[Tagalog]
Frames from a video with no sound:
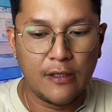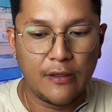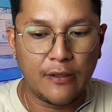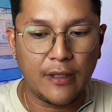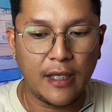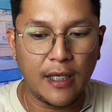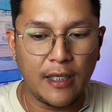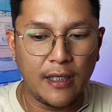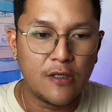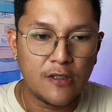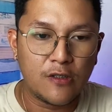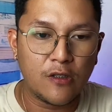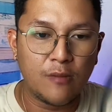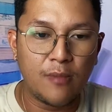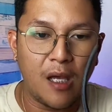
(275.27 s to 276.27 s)
Okay?
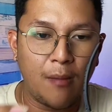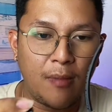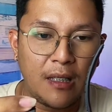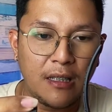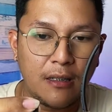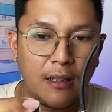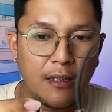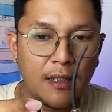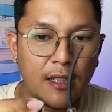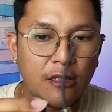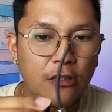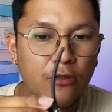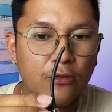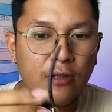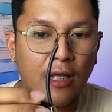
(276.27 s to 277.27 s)
So ibabalik lang
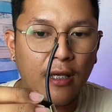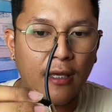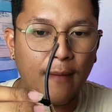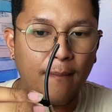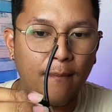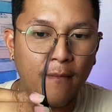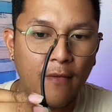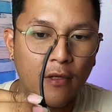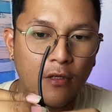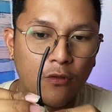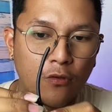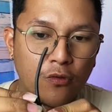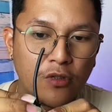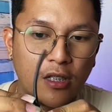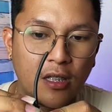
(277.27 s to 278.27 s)
natin yung takip.
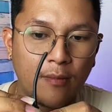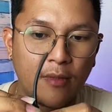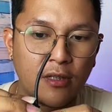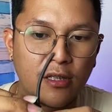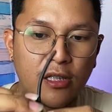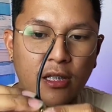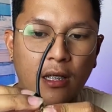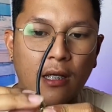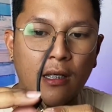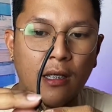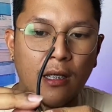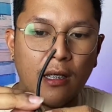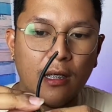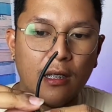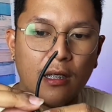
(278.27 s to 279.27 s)
Kusa naman siyang
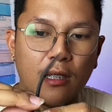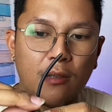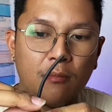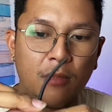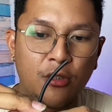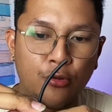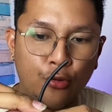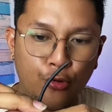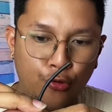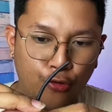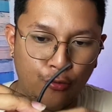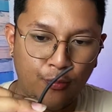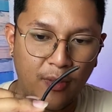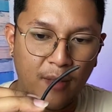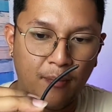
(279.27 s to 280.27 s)

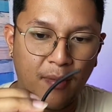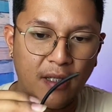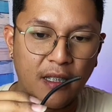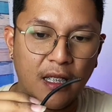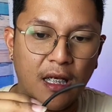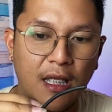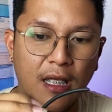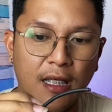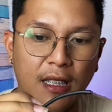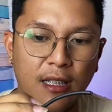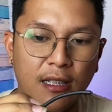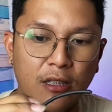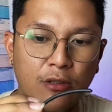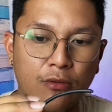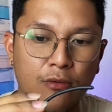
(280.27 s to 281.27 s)
matutupi pag nilagay
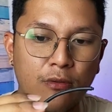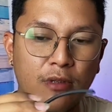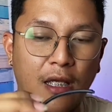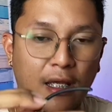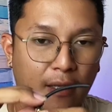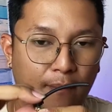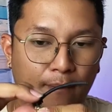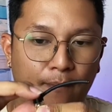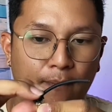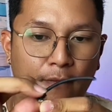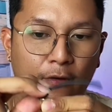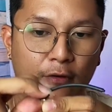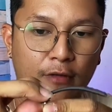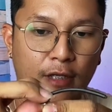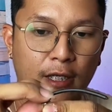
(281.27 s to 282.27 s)
natin yung takip.
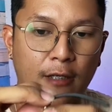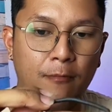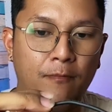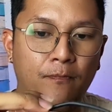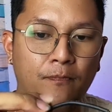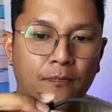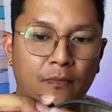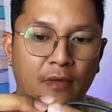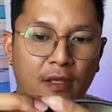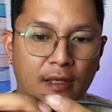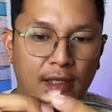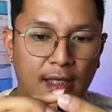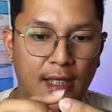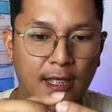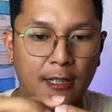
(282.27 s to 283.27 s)
Okay?
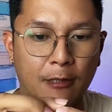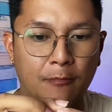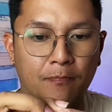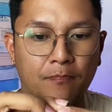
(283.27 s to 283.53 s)
Yan.